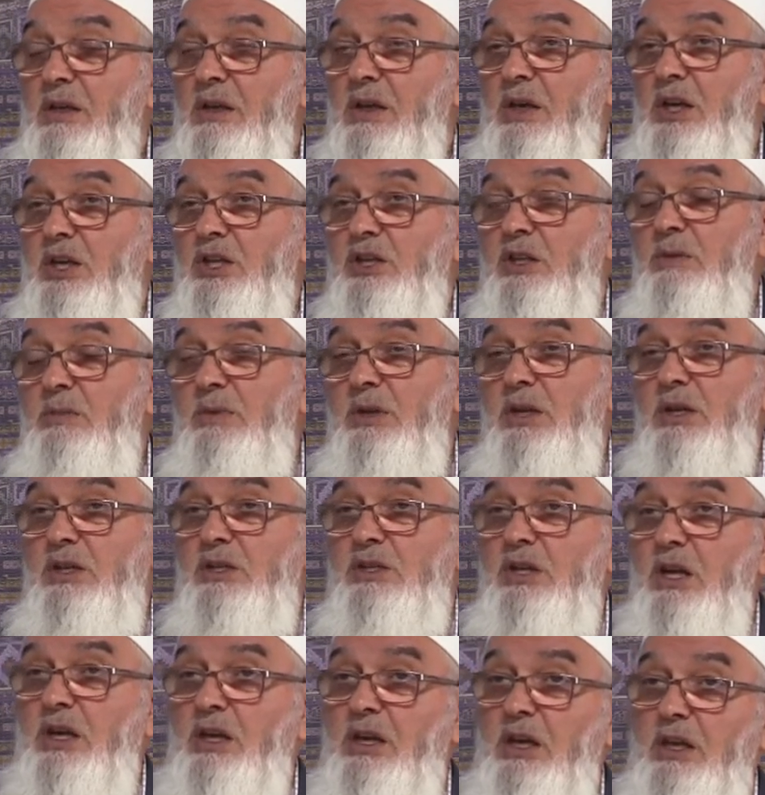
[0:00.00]
E şimdi
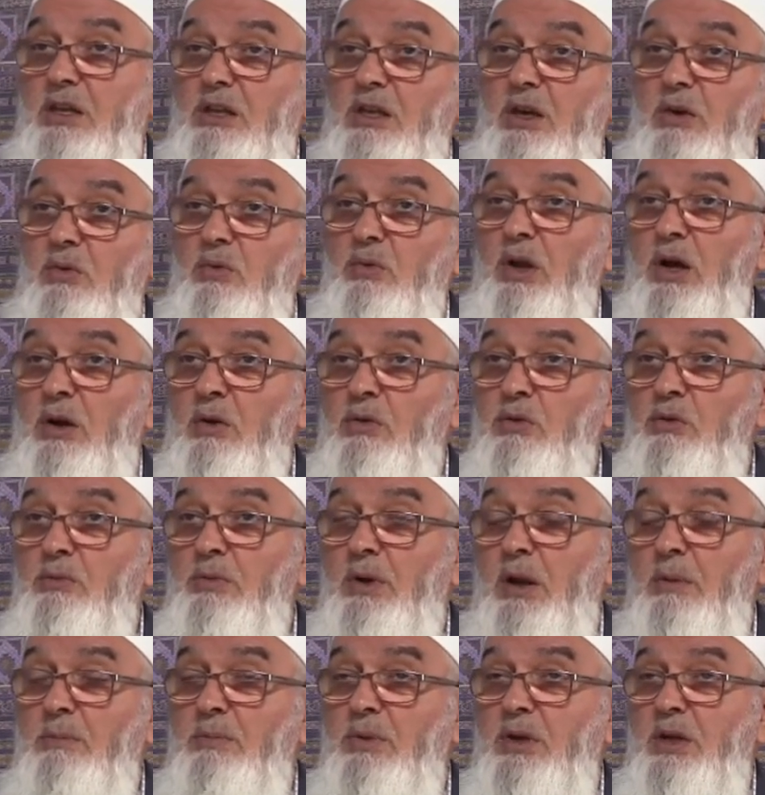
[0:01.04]
birinci rekatta kul e'udü bi
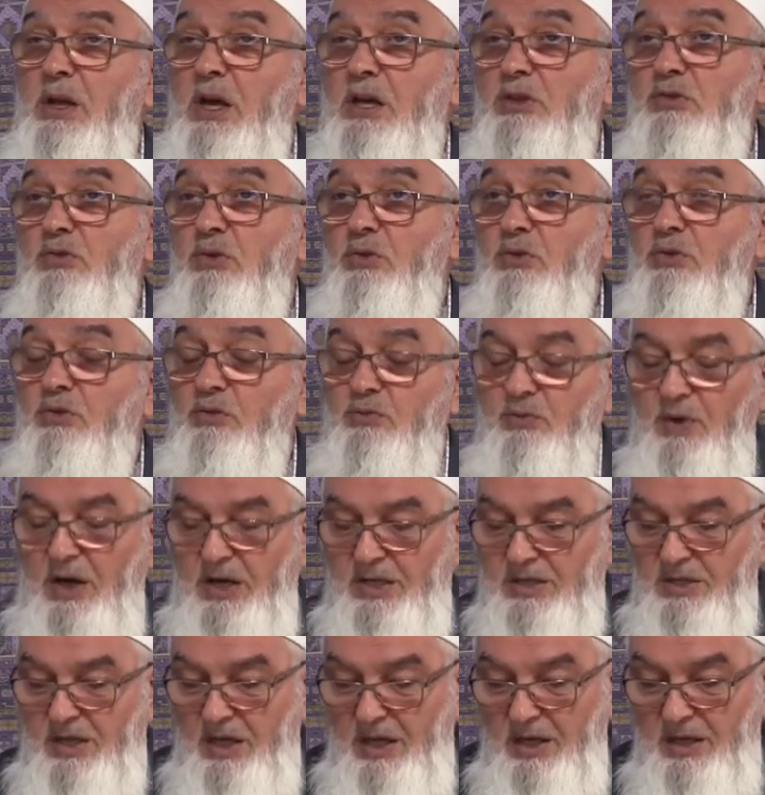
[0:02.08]
rabbin nas okudu
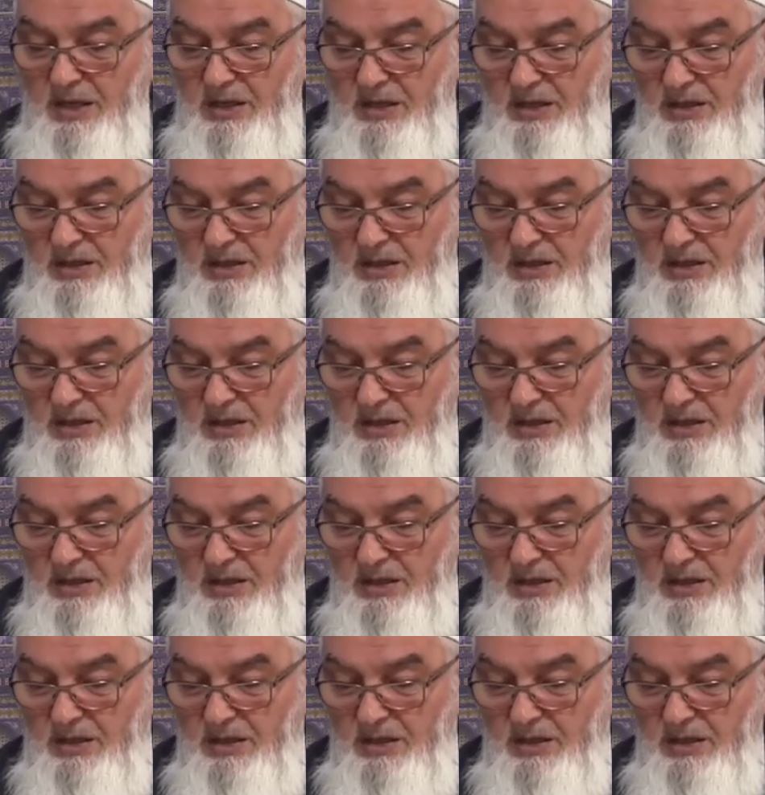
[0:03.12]
farzda.